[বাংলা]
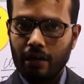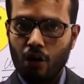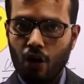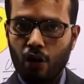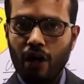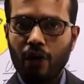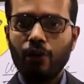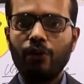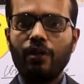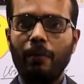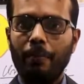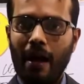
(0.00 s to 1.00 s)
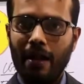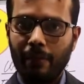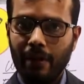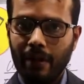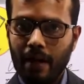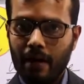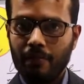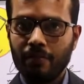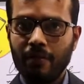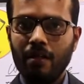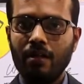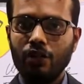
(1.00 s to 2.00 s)
গণনা করতে পারবে না
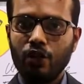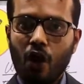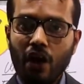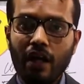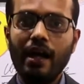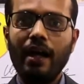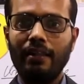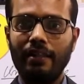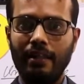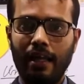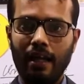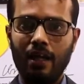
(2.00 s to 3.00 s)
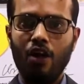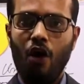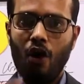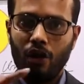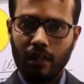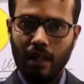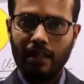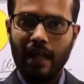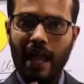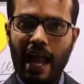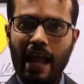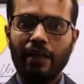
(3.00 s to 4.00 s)
সংখ্যা দিয়ে অর্থাৎ
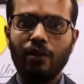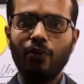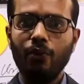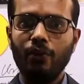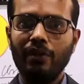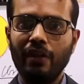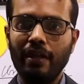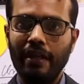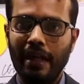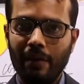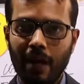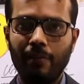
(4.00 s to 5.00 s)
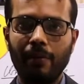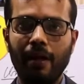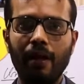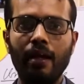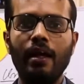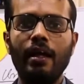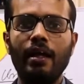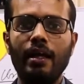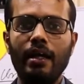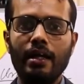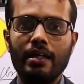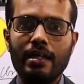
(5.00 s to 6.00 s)
এক দুই তিন এভাবে
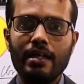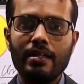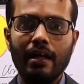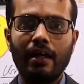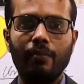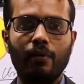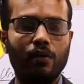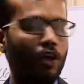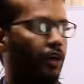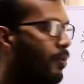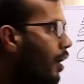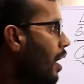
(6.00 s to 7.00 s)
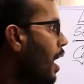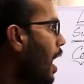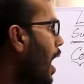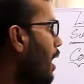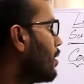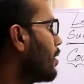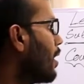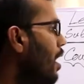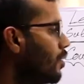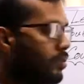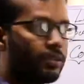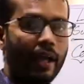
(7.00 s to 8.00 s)
এটাকে বলা হবে
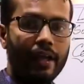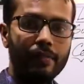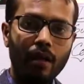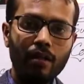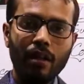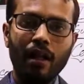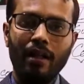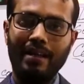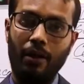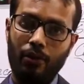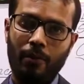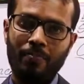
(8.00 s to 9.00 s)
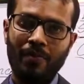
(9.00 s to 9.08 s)
আনকাউন্টেবল নাউন